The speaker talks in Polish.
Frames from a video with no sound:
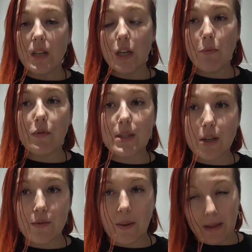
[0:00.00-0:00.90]
I mówię,
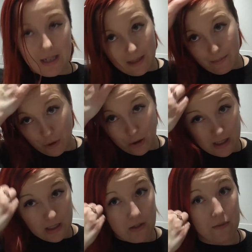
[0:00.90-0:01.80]
coś Wam nagram,
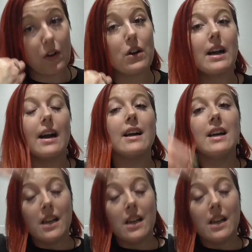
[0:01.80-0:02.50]
początek tego vloga,